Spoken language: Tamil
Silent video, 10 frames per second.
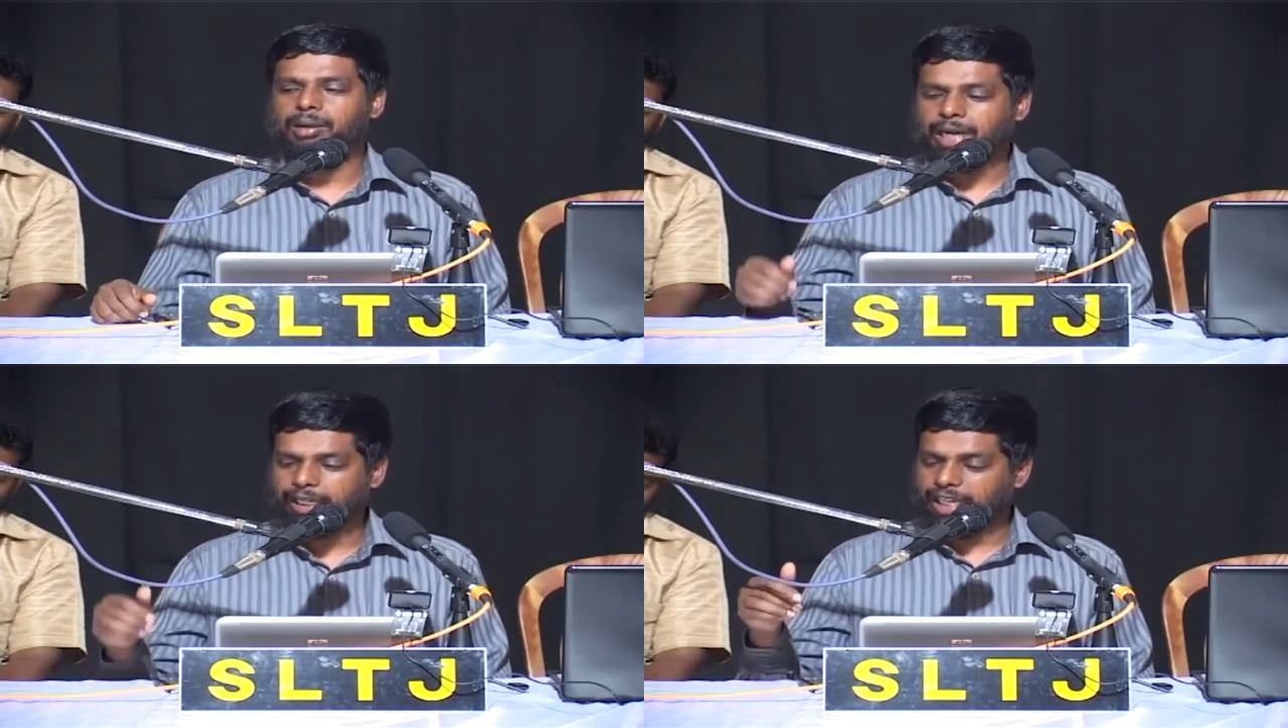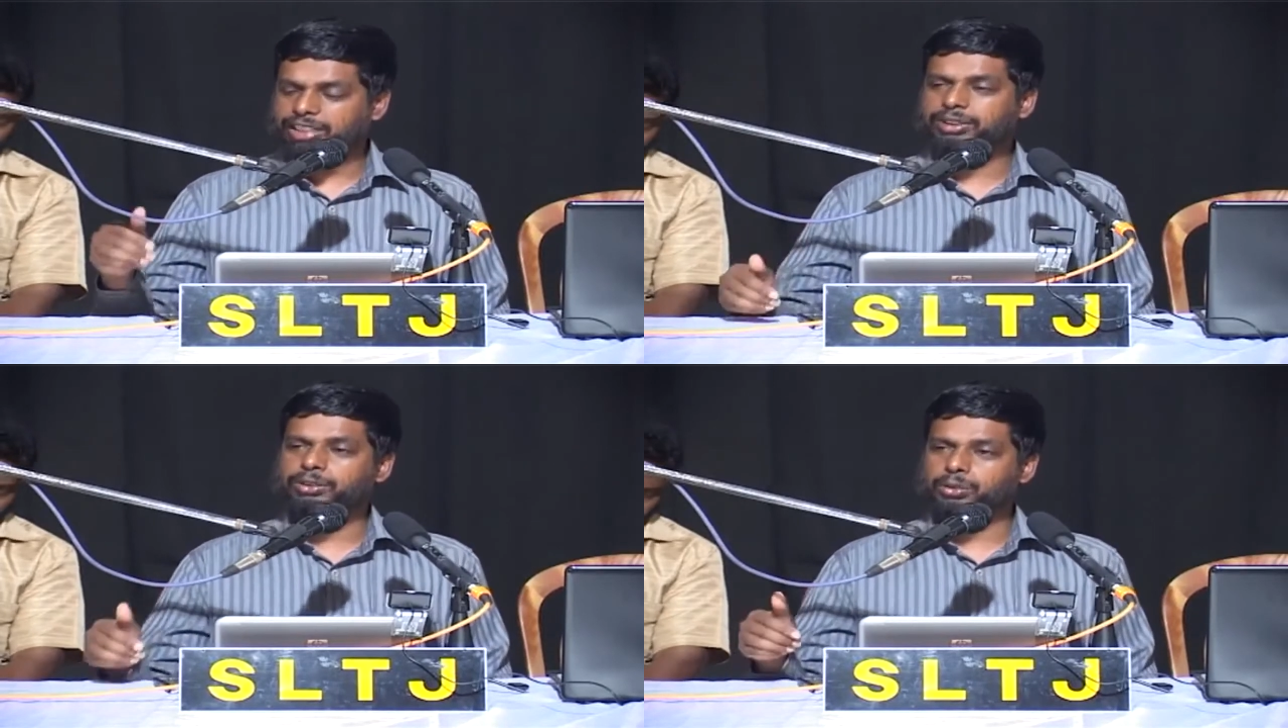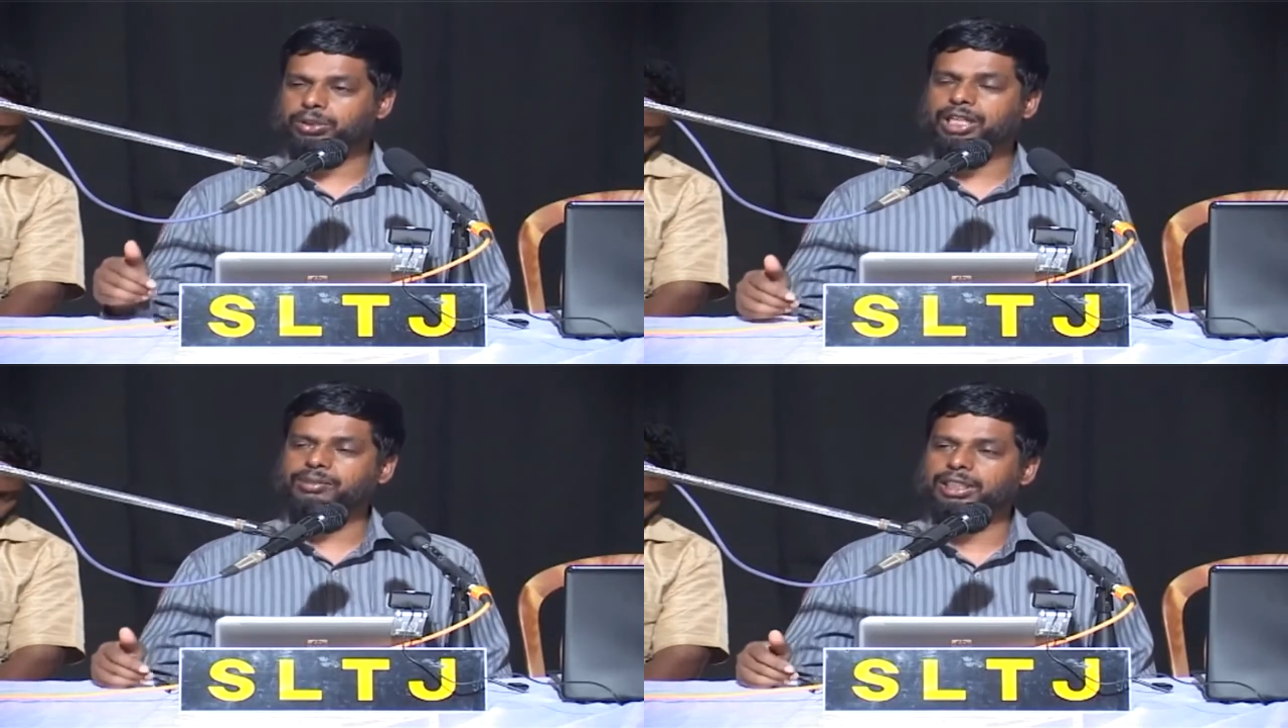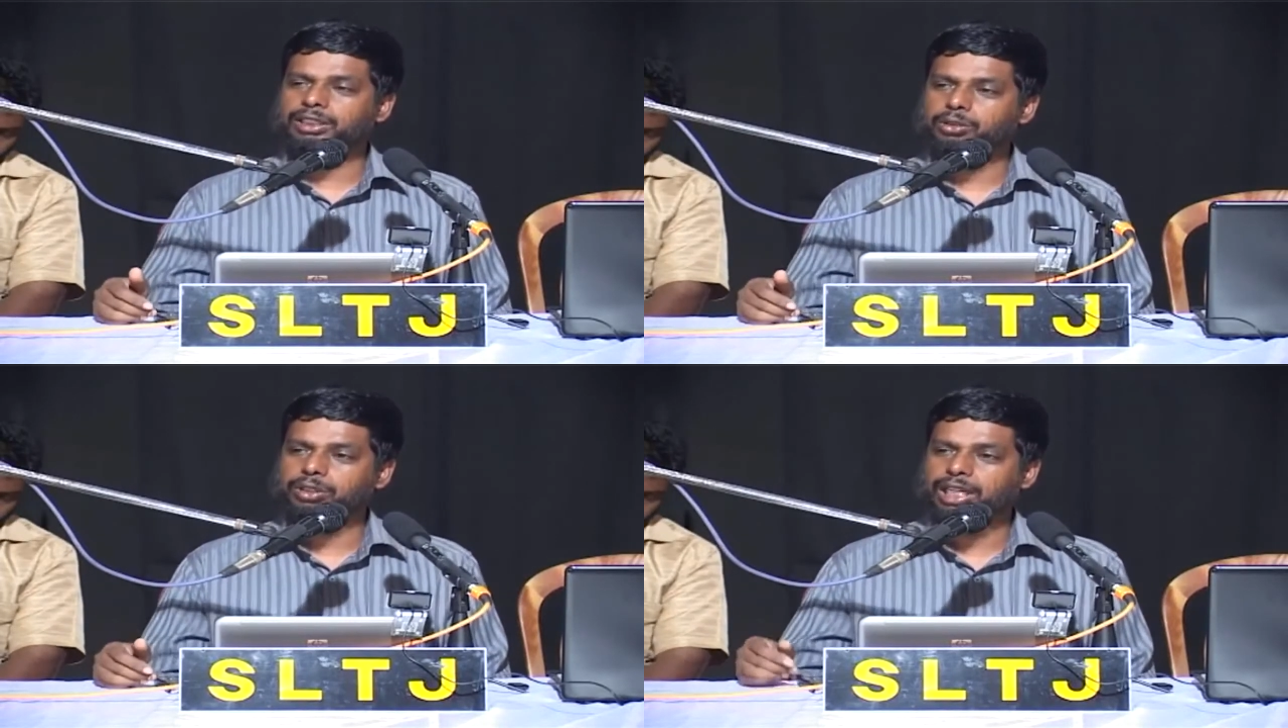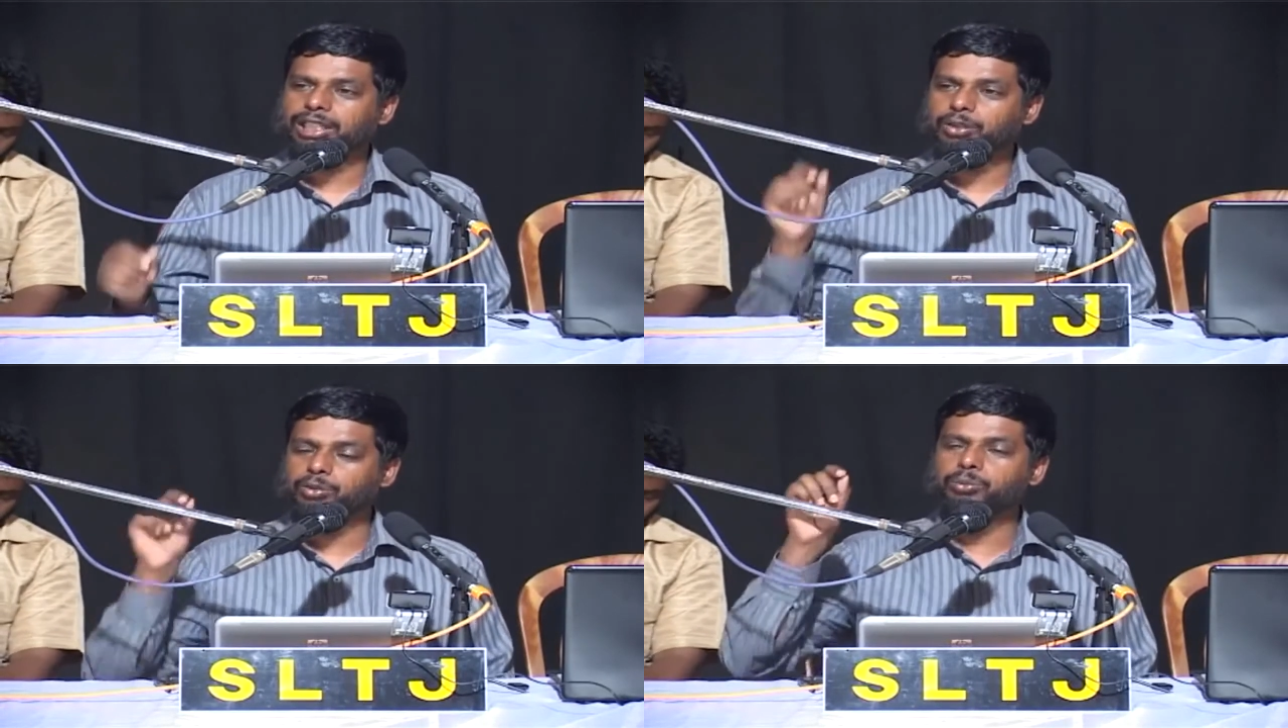அப்போ அல்லாஹுவின் தூதர் அவர்கள்
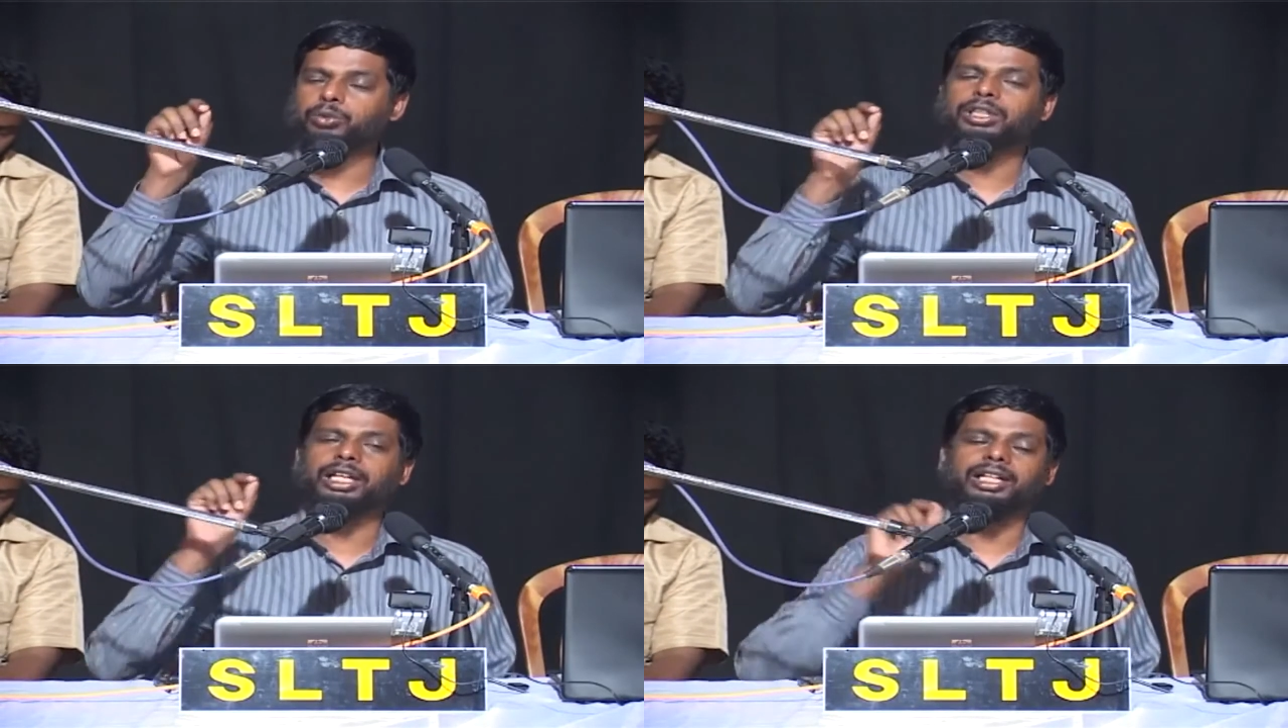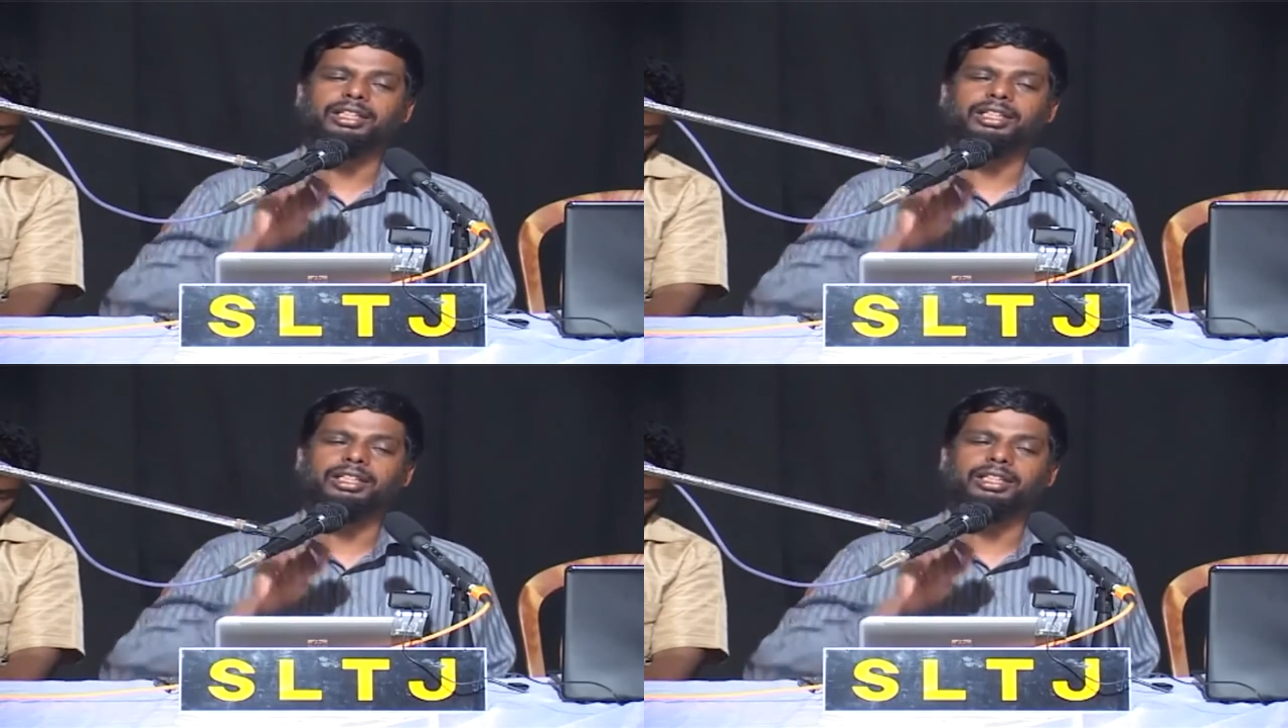சொன்னார்கள் உம்முக்க